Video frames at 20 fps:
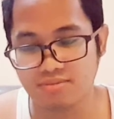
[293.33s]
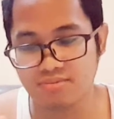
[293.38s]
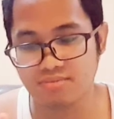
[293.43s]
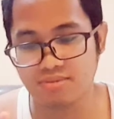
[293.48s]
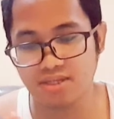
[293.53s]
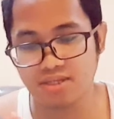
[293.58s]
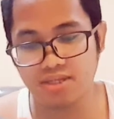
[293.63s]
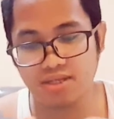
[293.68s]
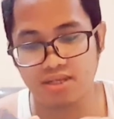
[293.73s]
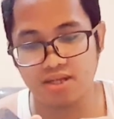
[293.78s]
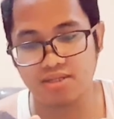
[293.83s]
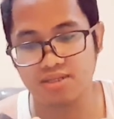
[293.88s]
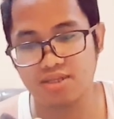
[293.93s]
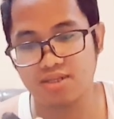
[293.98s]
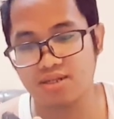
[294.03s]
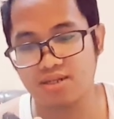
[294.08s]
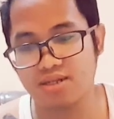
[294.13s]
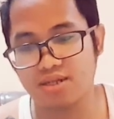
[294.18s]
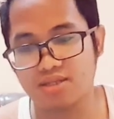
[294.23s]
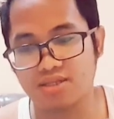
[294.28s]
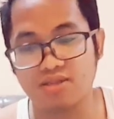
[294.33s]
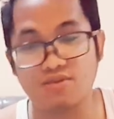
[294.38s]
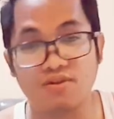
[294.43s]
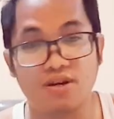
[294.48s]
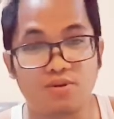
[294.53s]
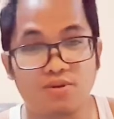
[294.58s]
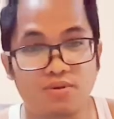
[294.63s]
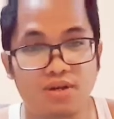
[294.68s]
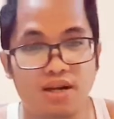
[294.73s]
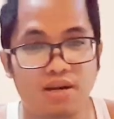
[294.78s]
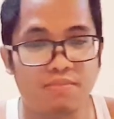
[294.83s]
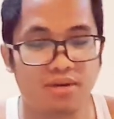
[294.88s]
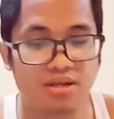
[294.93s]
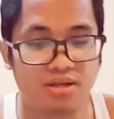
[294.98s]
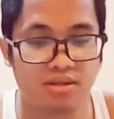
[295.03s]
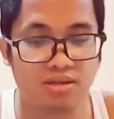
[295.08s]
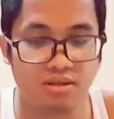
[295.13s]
Wait lang, tingnan natin kung anong laman.